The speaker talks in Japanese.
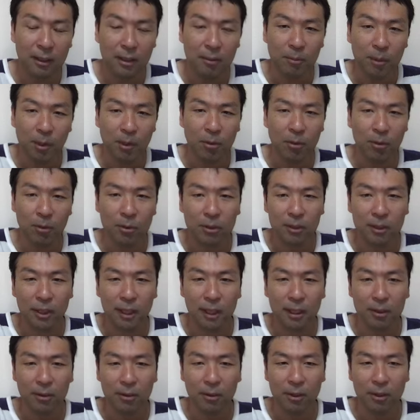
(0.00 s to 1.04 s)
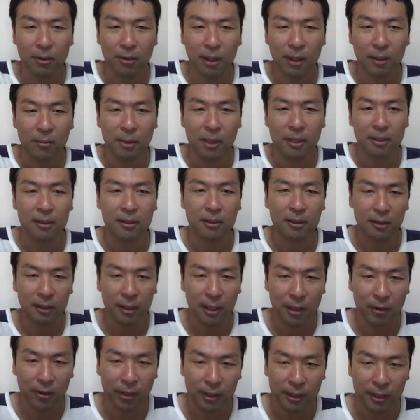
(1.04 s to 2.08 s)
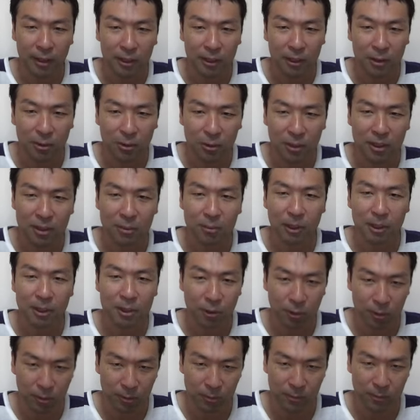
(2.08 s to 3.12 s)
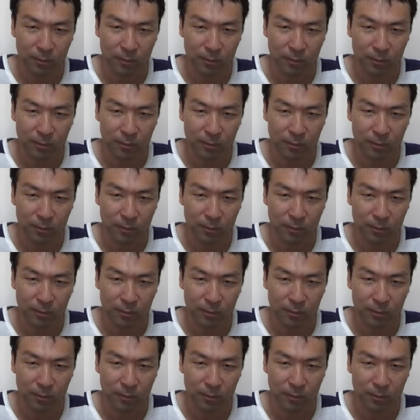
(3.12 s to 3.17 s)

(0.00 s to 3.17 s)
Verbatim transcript: まあ、こういうサイトではまず買わないようにしましょう